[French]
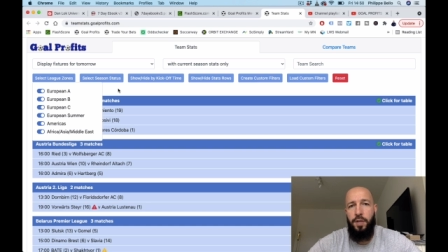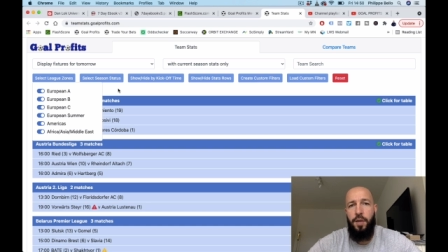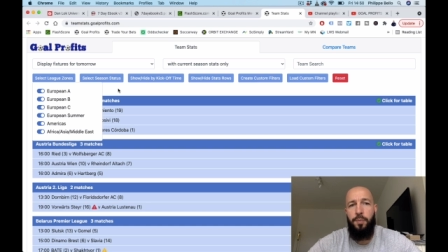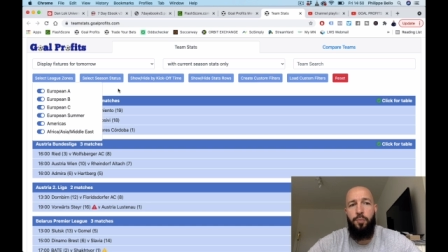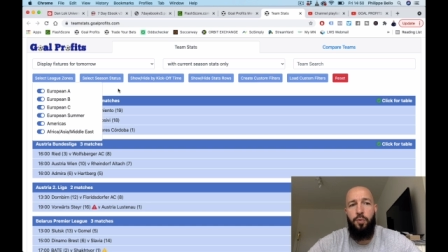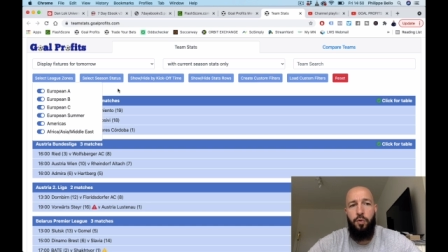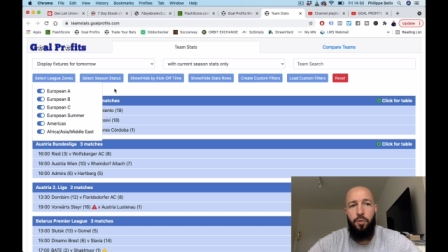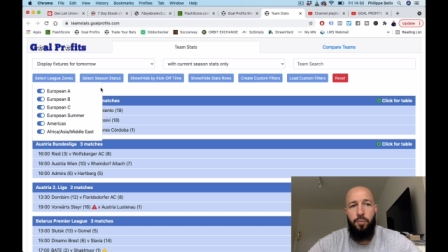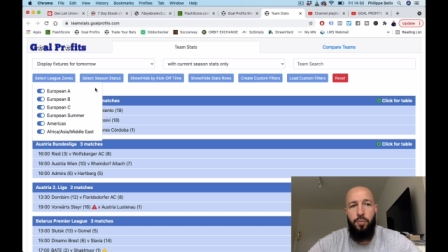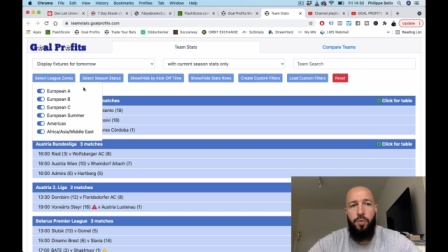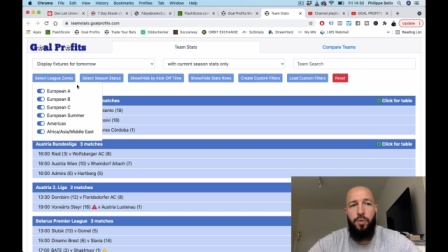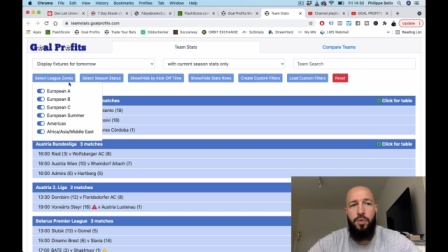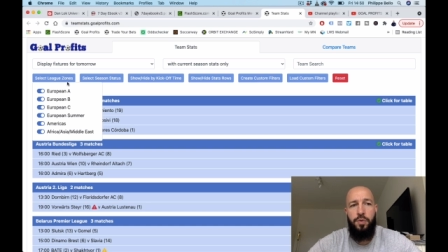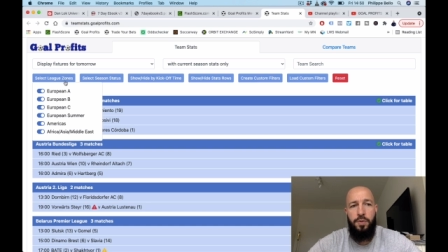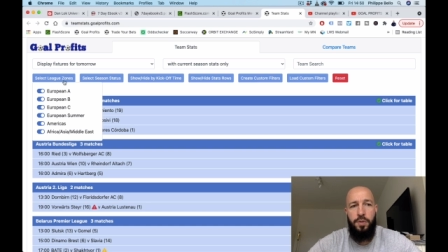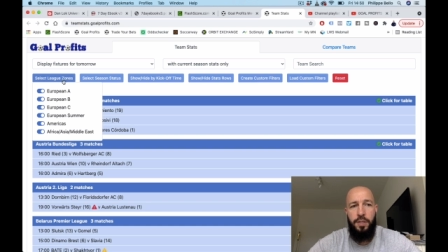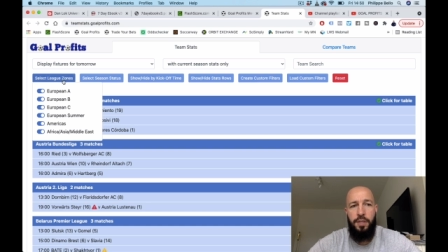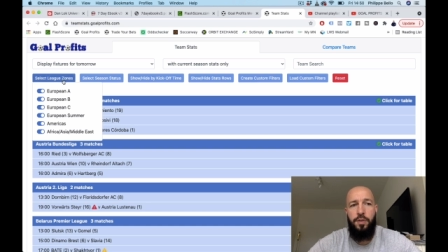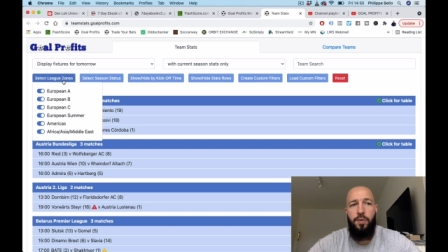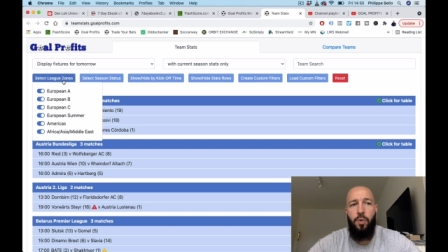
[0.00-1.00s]
un peu mieux
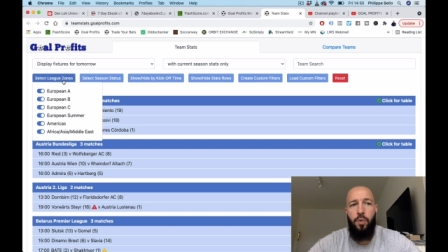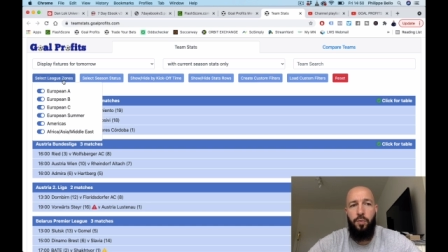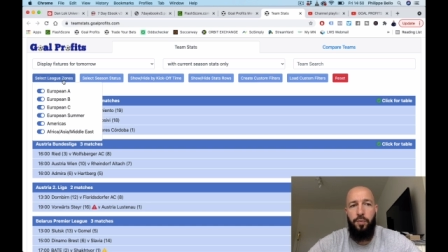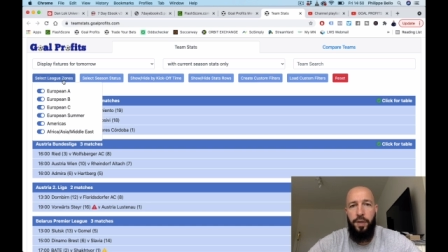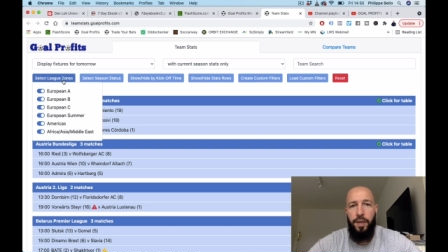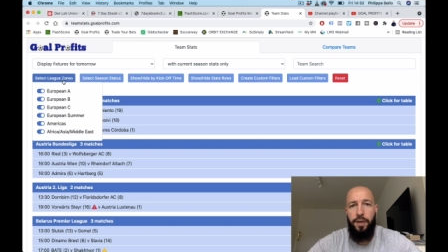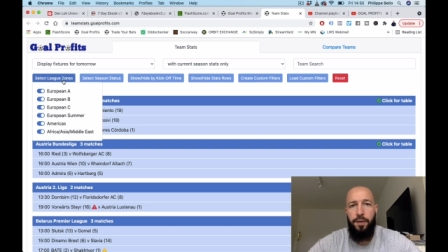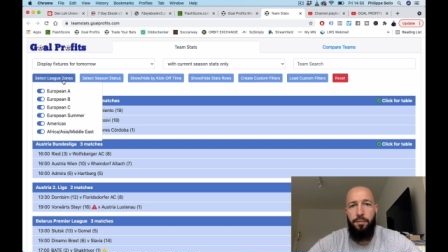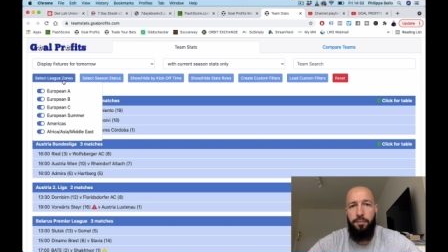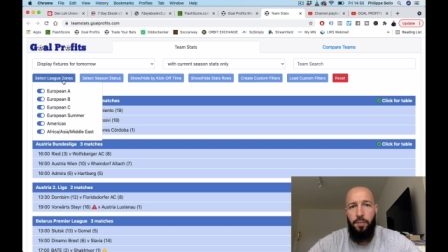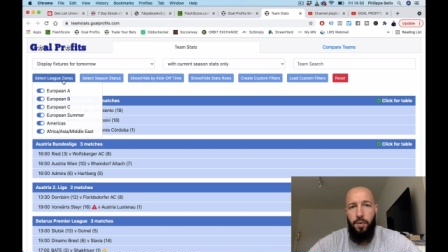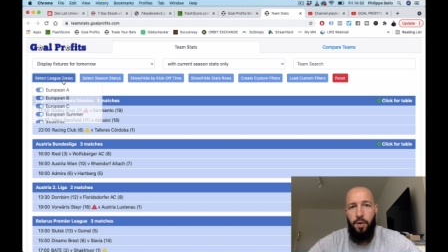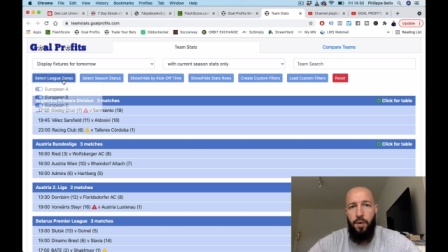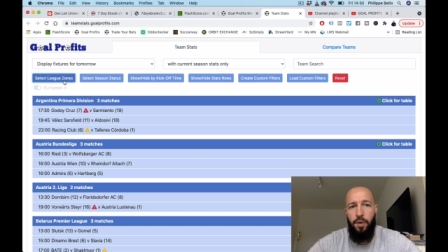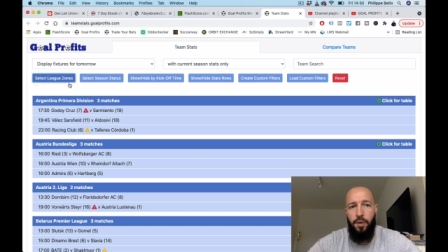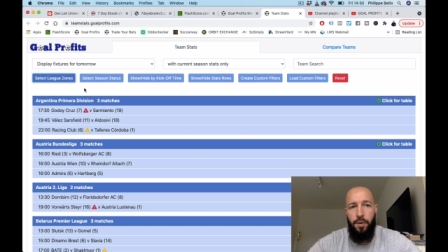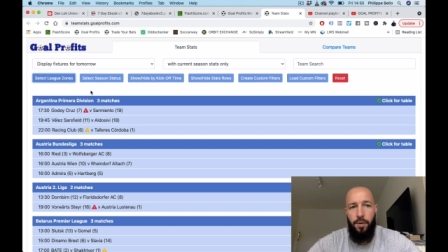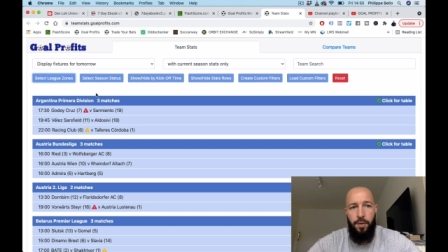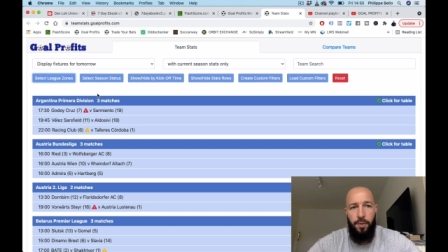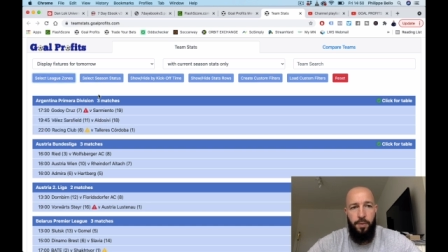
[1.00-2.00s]
ce qui te convient.
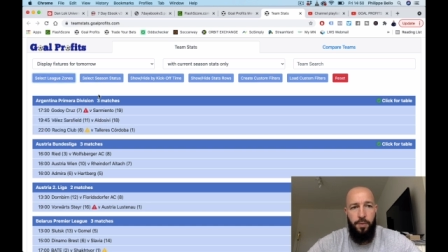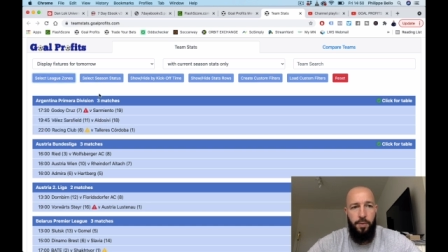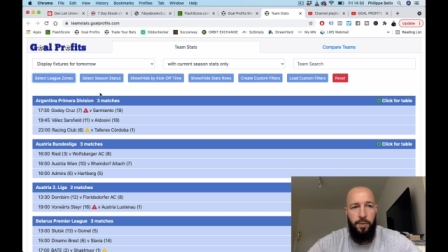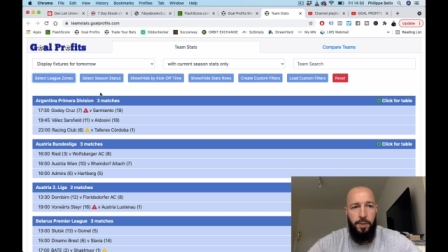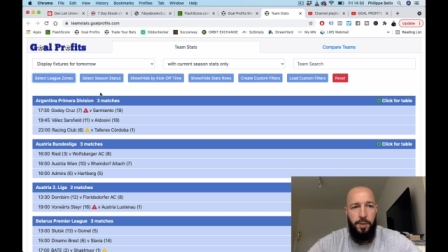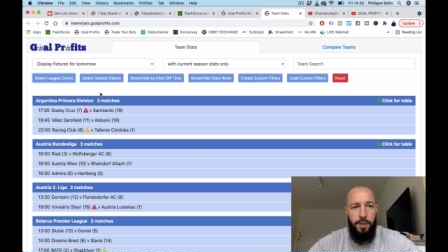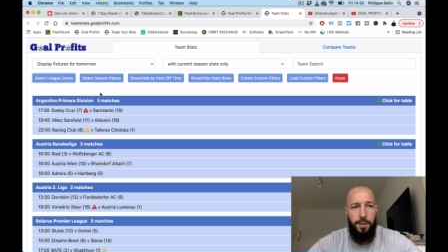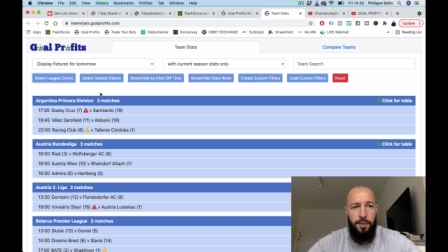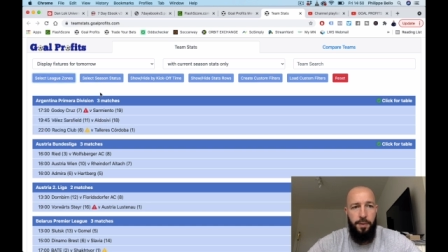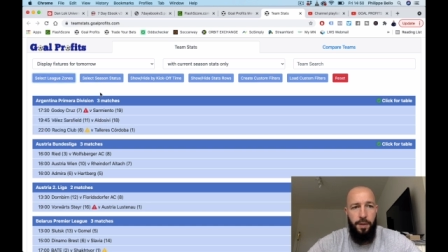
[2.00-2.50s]
ok